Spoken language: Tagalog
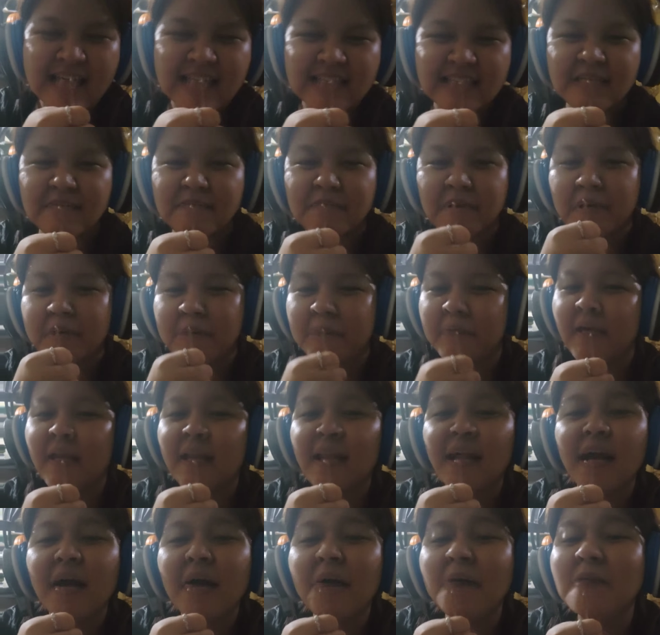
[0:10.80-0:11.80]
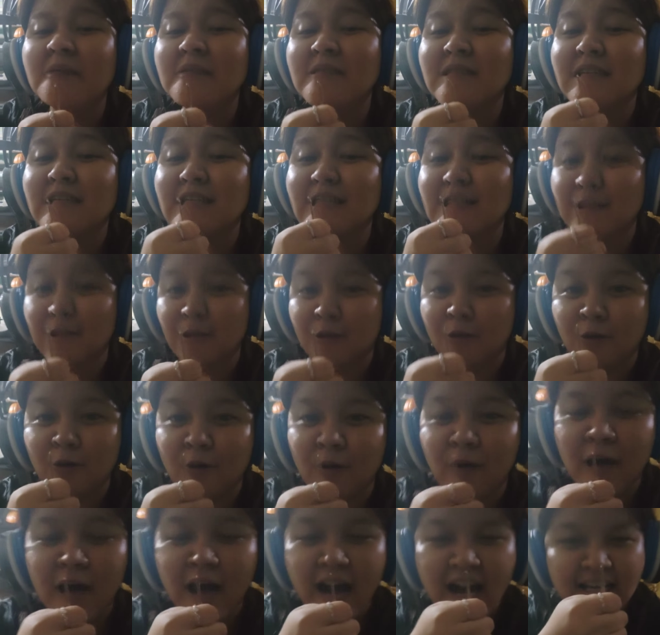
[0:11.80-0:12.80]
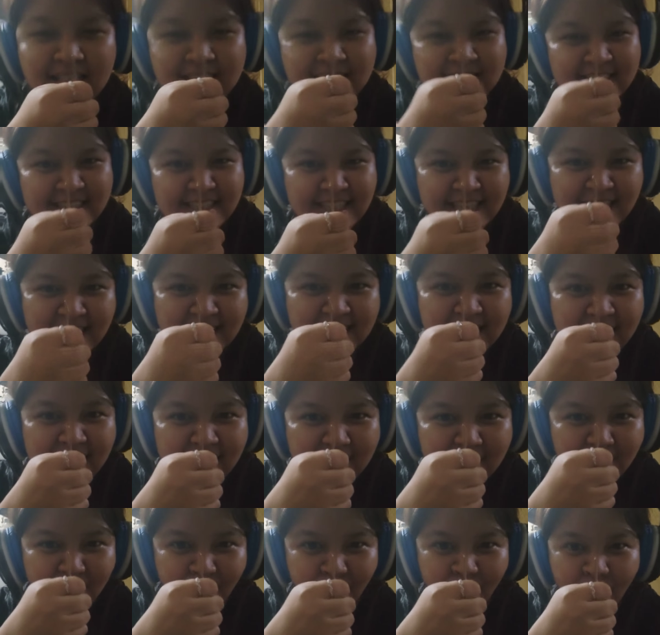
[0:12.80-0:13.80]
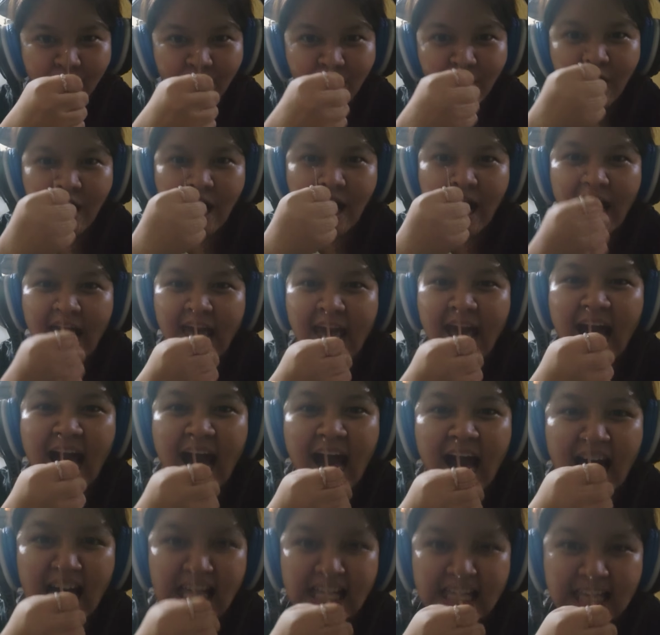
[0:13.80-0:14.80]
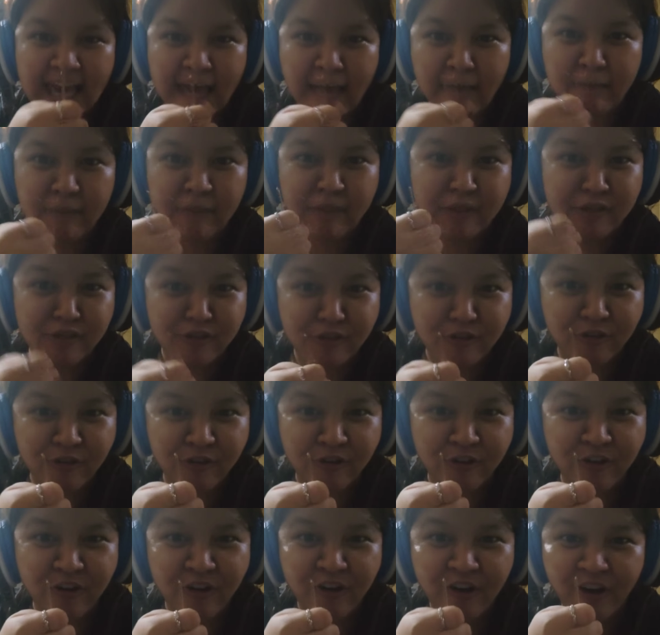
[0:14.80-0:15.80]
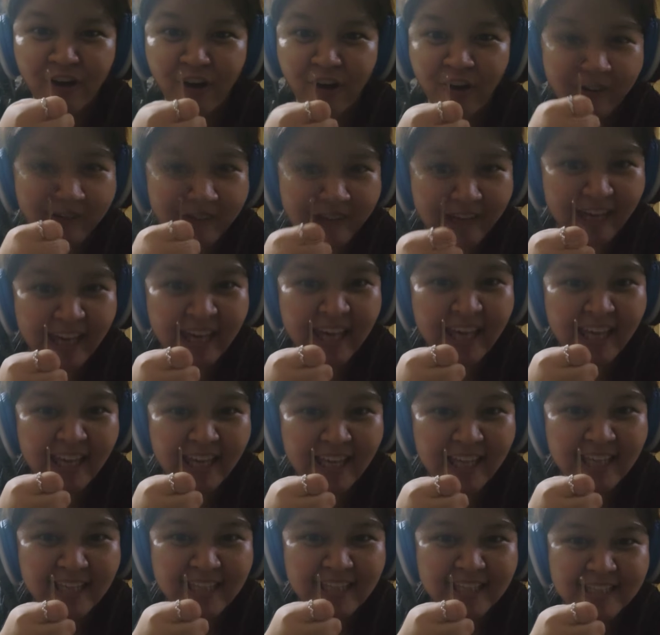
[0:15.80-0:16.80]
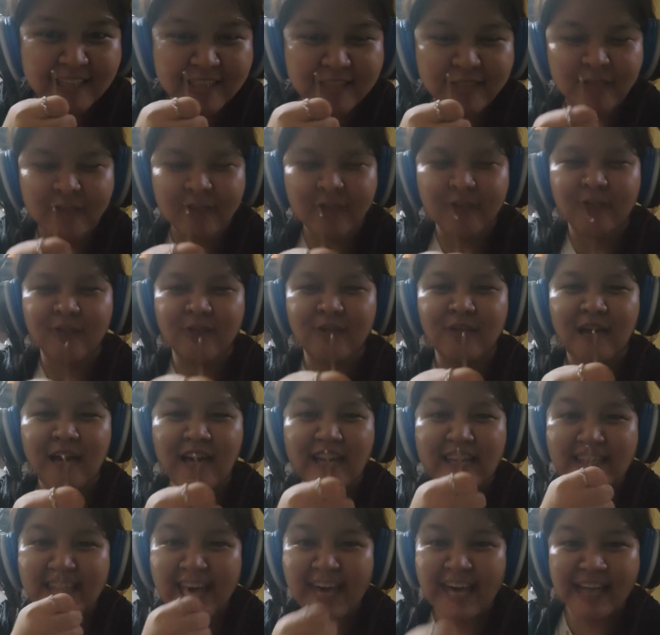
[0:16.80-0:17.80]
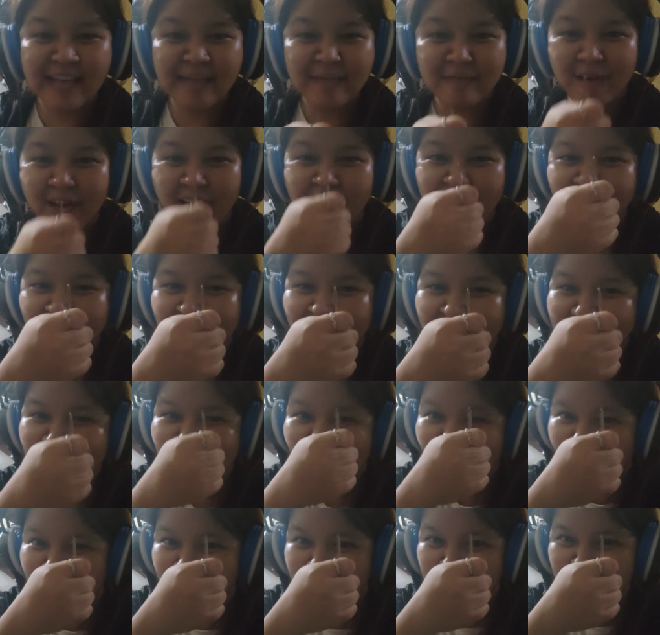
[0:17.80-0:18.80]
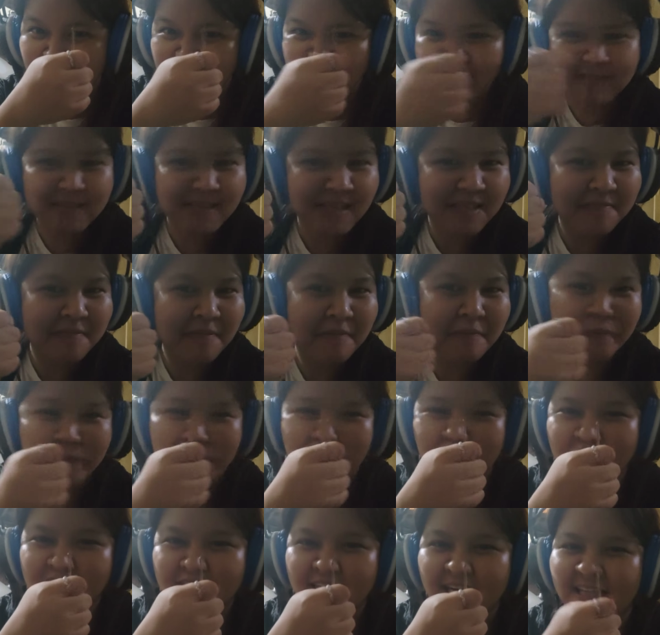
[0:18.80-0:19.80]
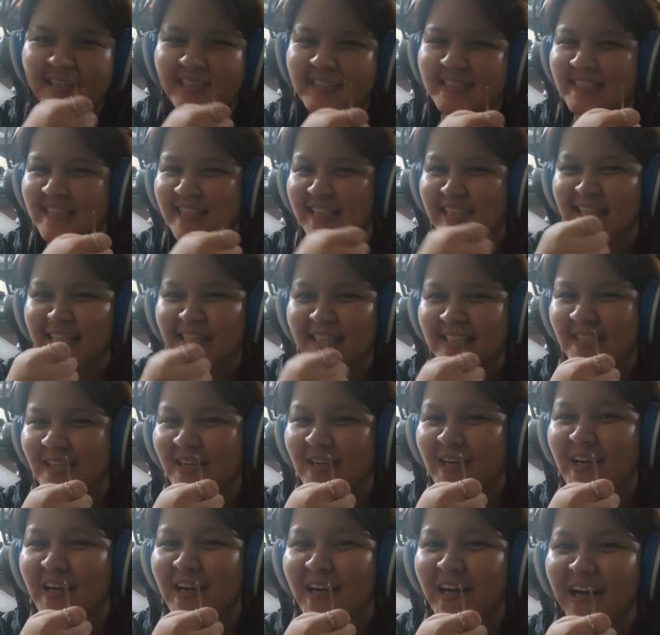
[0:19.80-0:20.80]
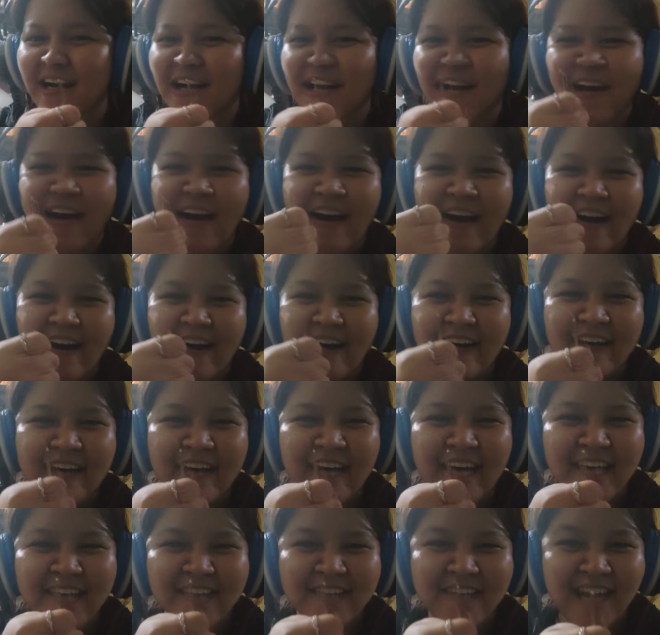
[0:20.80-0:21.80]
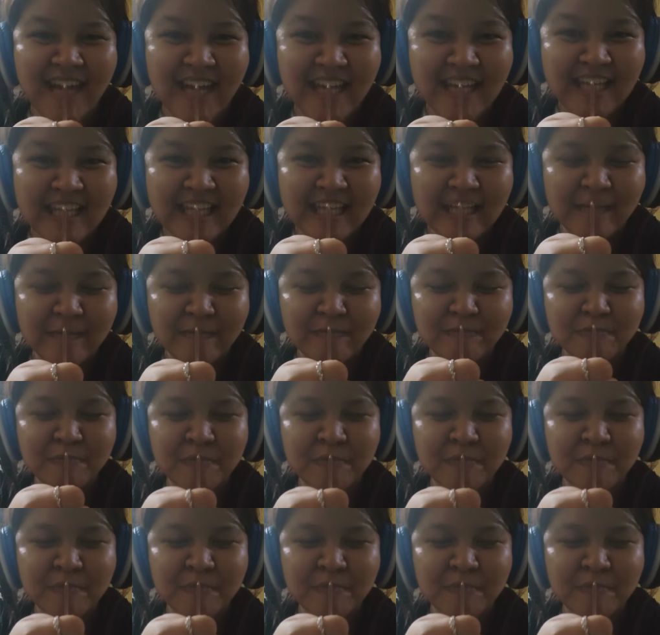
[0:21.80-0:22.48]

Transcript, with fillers: Sa pagbilang kong tatlo, ang stick na ito ay hahanapin nyo. Okay? So, handa na ba kayong hanapin kung saan mapupunta ang stick na to? Okay, ready?